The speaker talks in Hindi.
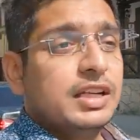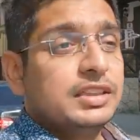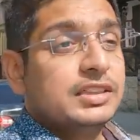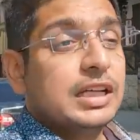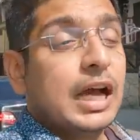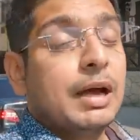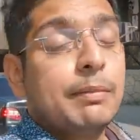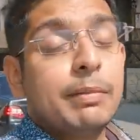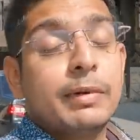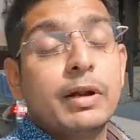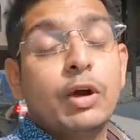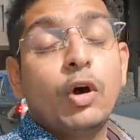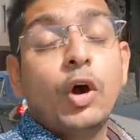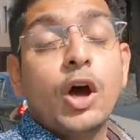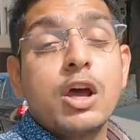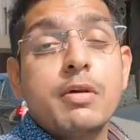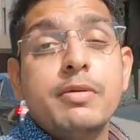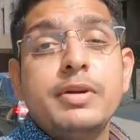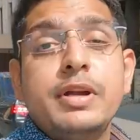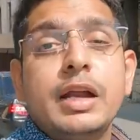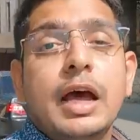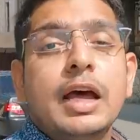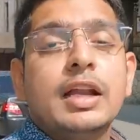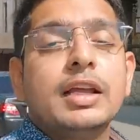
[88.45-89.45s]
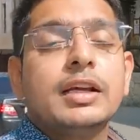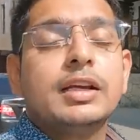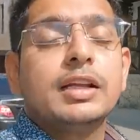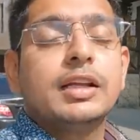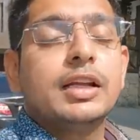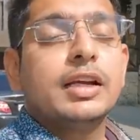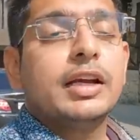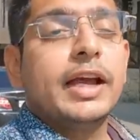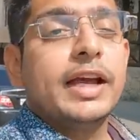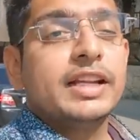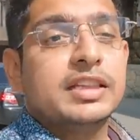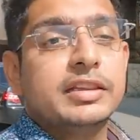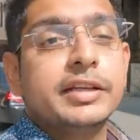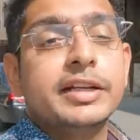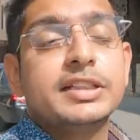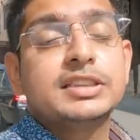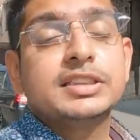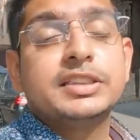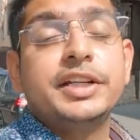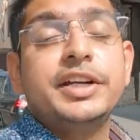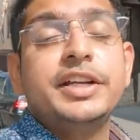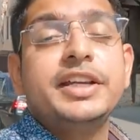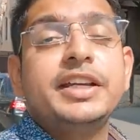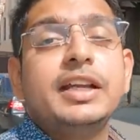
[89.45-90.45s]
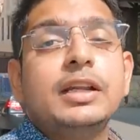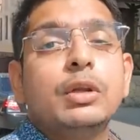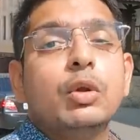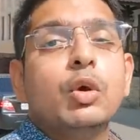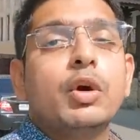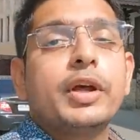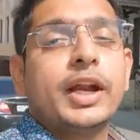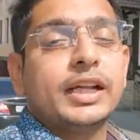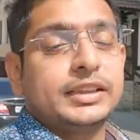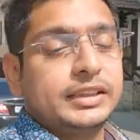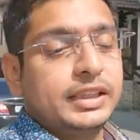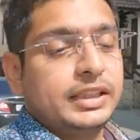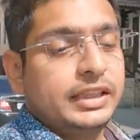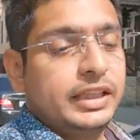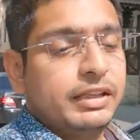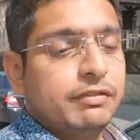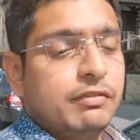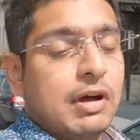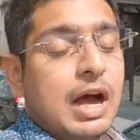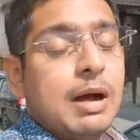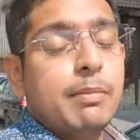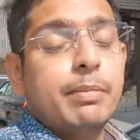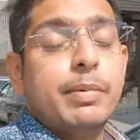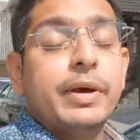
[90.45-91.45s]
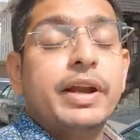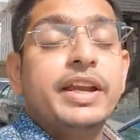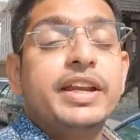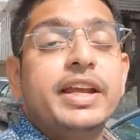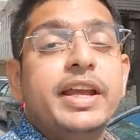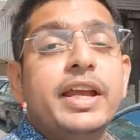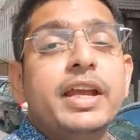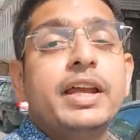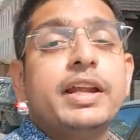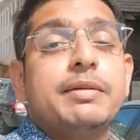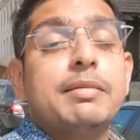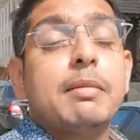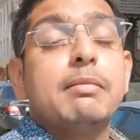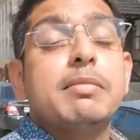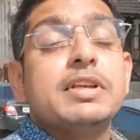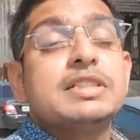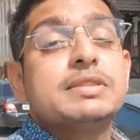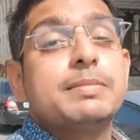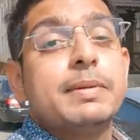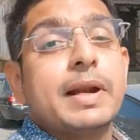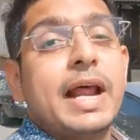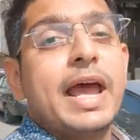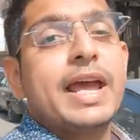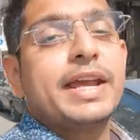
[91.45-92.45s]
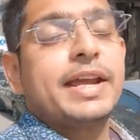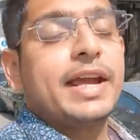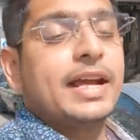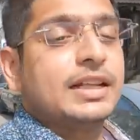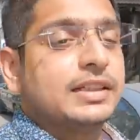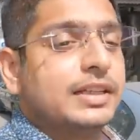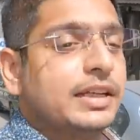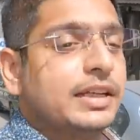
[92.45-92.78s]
जहाँ पर और अलग अलग एथनिक सिटी के लोग रहते थे वहाँ पर ये रिपब्लिक्स बनाए गए